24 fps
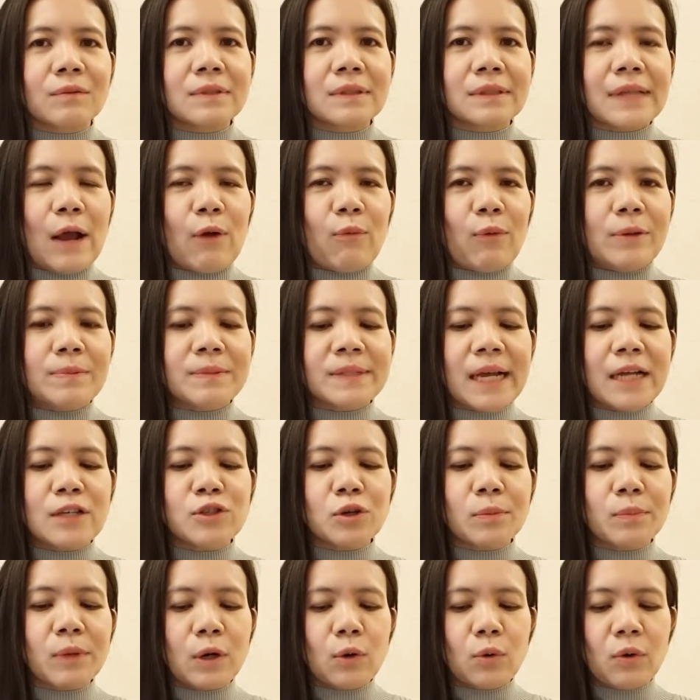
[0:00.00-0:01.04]
จากเว็บไซต์โจ
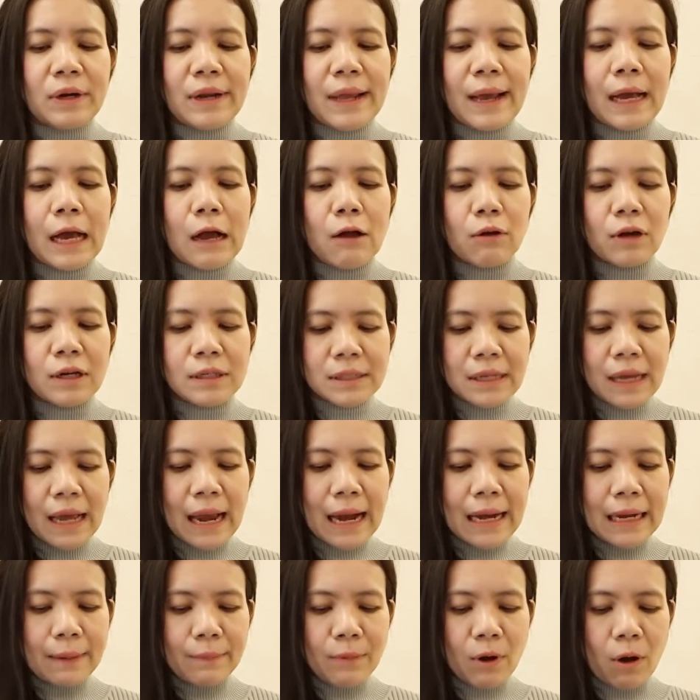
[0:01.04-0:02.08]
มาโลนเนี่ยเขาก็จะ
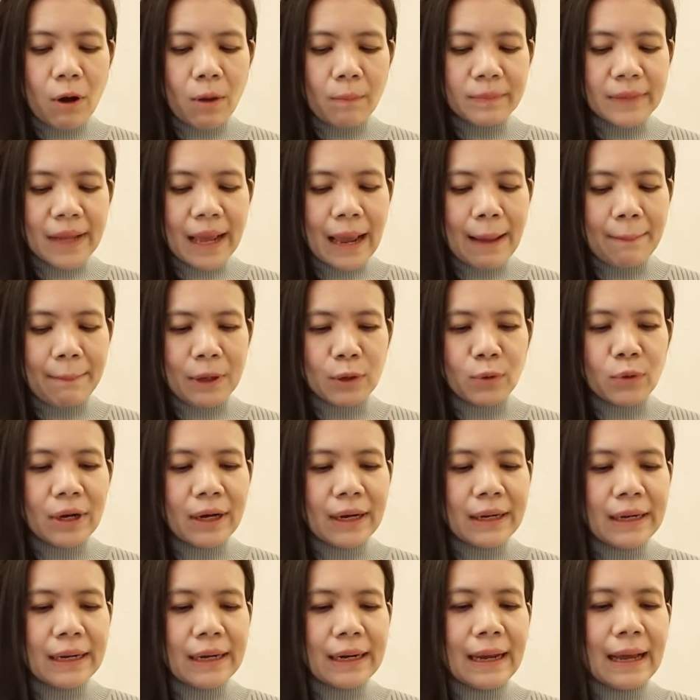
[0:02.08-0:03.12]
ให้น้ำหอมแถมมาด้วย
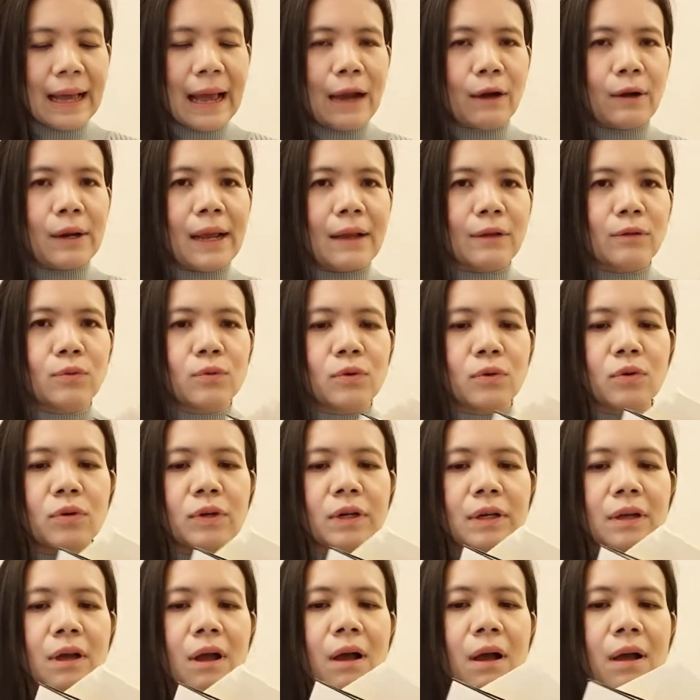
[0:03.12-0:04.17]
นั่นเองนะคะเนี่ยทุกคน
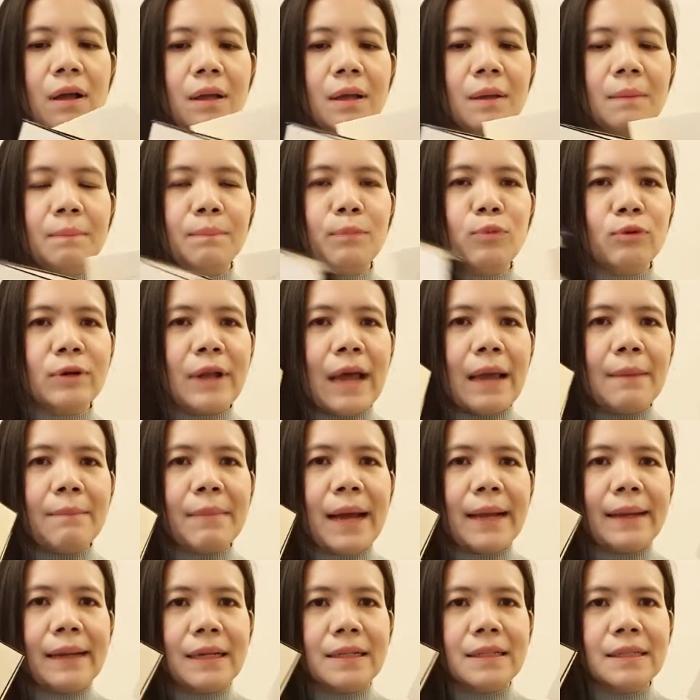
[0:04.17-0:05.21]
ก็ครูได้
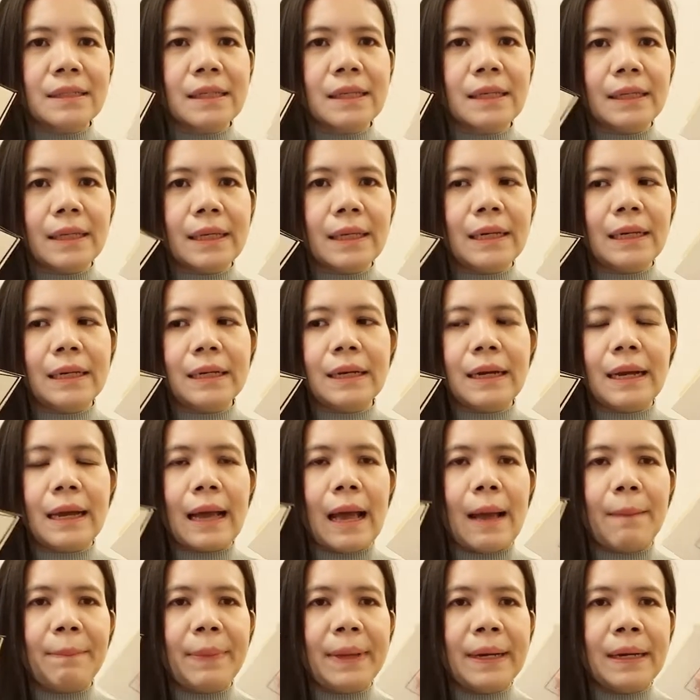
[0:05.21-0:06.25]
มาทั้ง 4กิจเลยนะ
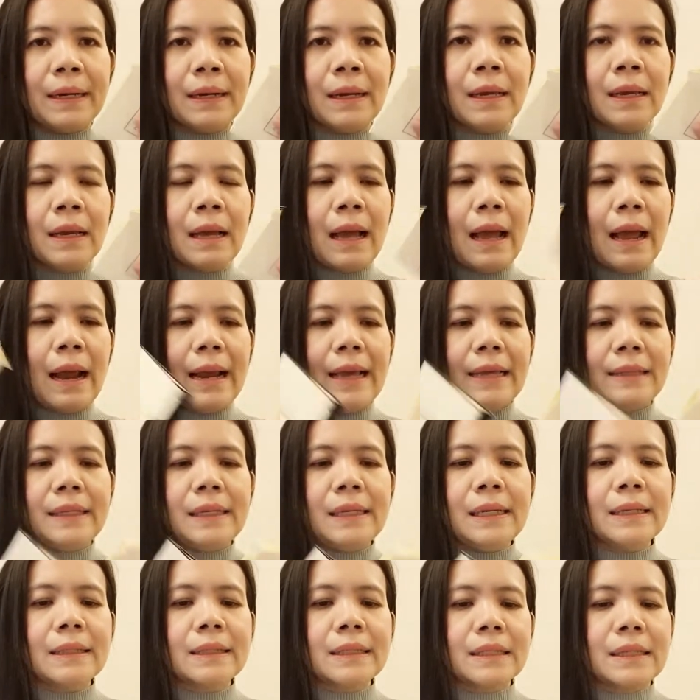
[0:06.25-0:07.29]
คะเป็นอะไร
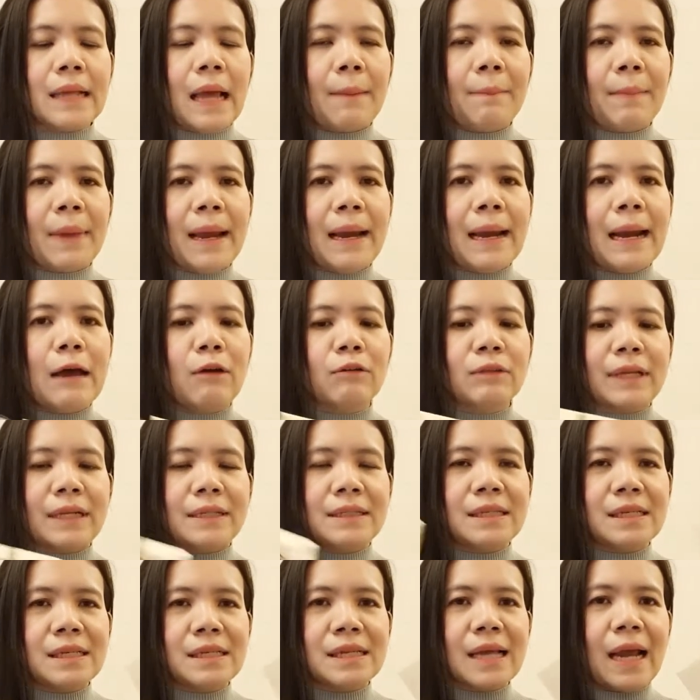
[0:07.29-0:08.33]
ที่จะทำให้เราตัด
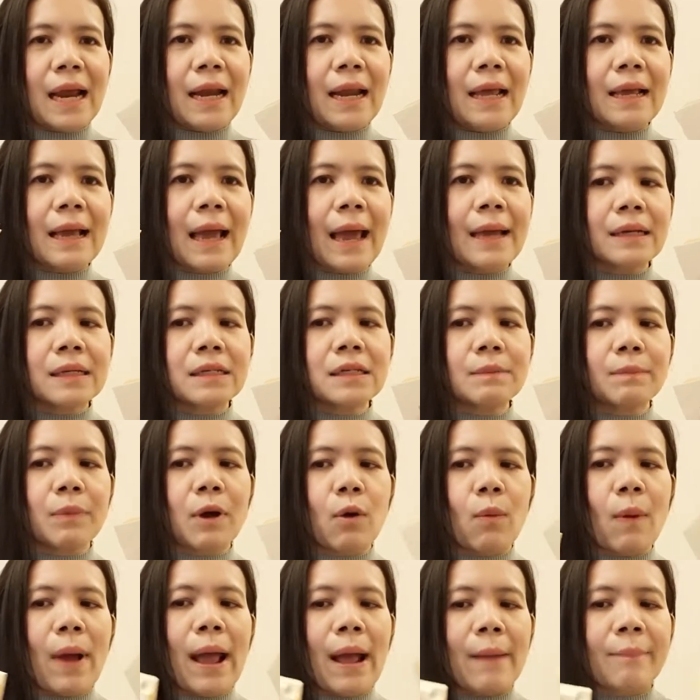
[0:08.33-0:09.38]
สินใจได้ง่ายขึ้น เพ
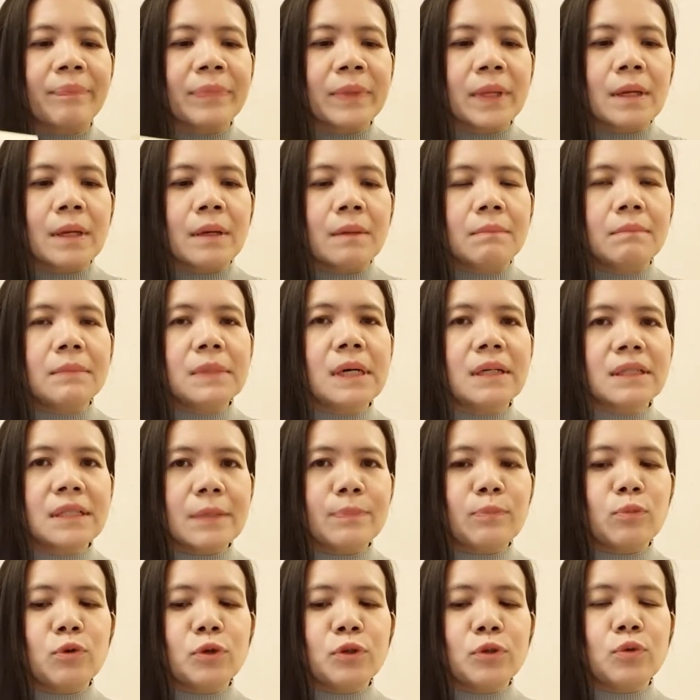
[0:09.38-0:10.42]
ราะว่าเมืองที่
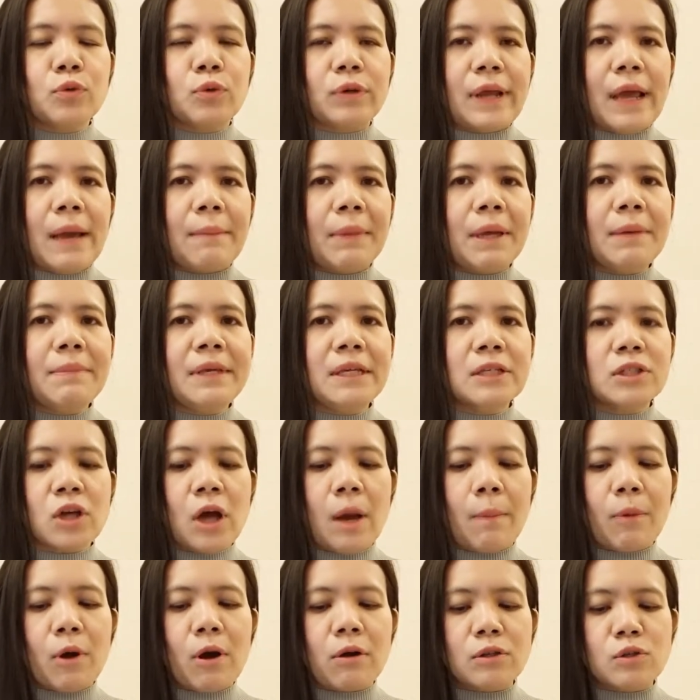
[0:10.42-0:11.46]
ปูอยู่เนี่ยไม่มี ช็
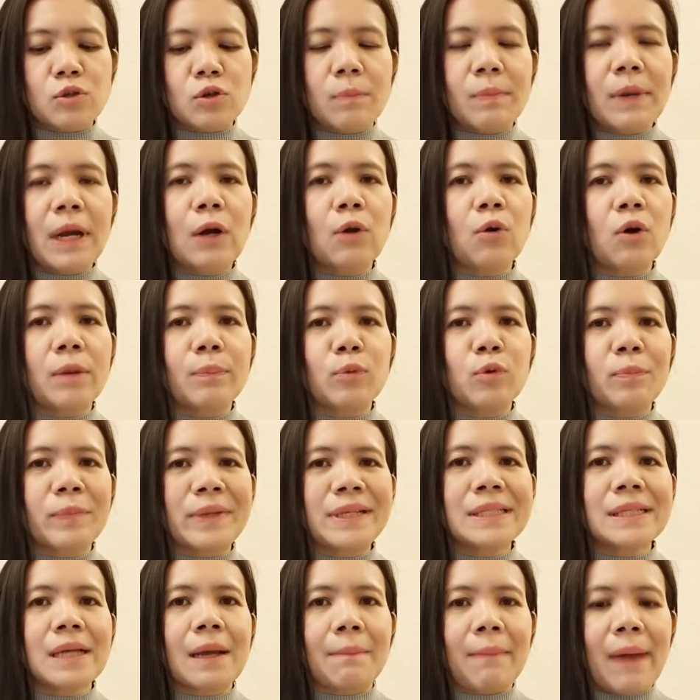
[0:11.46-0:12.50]
อปของโจมาโลนปู
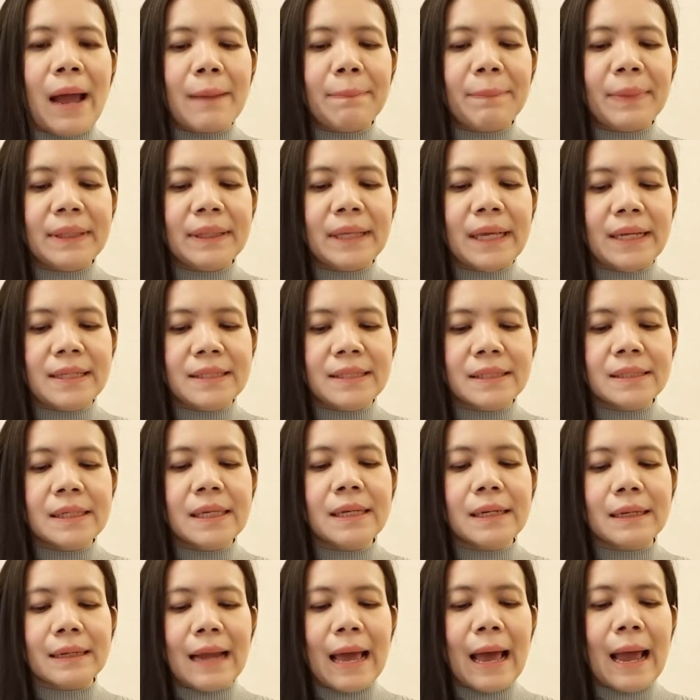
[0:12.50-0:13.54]
ไม่สามารถไปเทสก
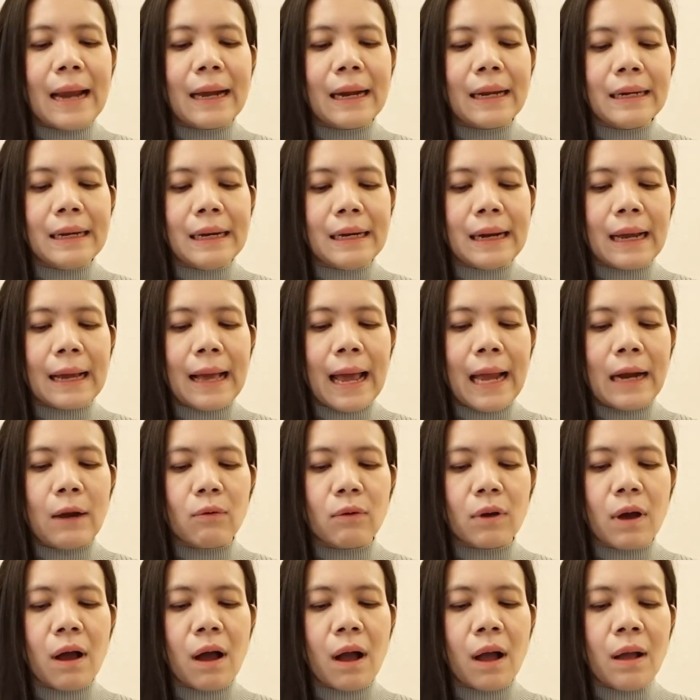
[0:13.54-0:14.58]
ลิ่นได้นั่นเองนะคะแล้ว
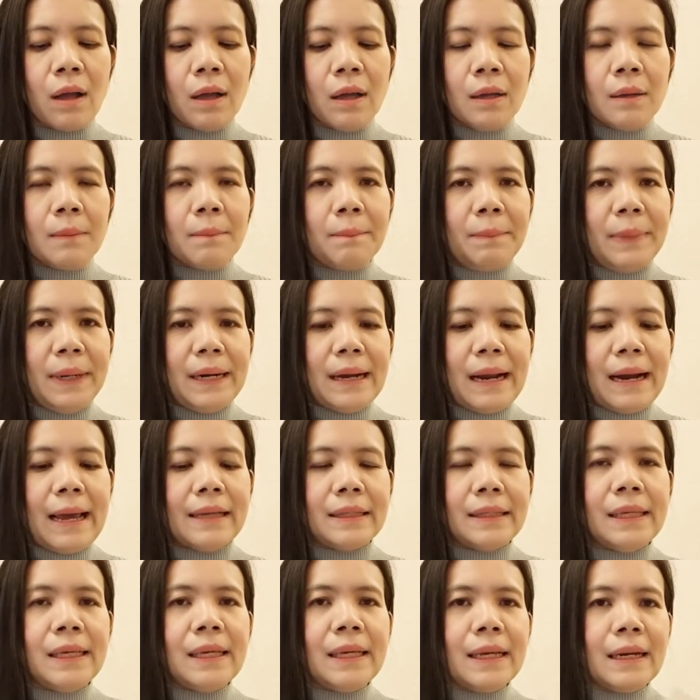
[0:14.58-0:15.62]
ก็เป็นอะไร
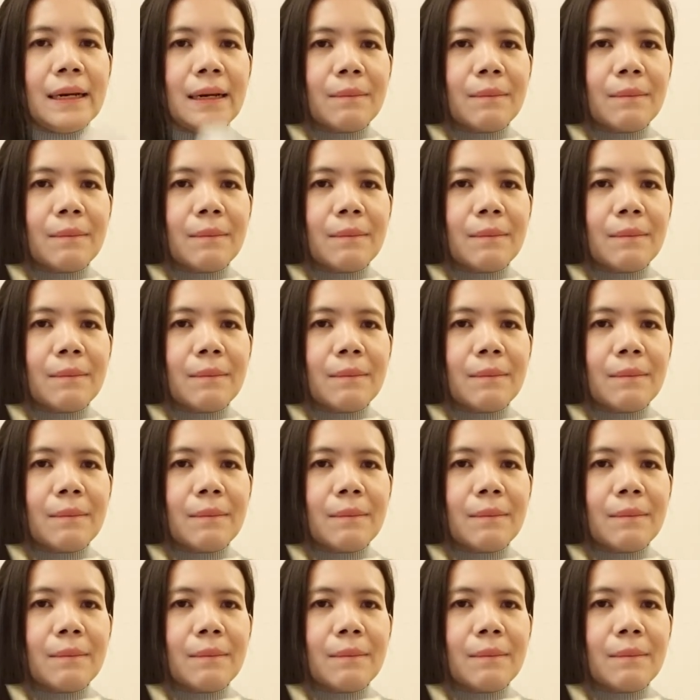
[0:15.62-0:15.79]
ที่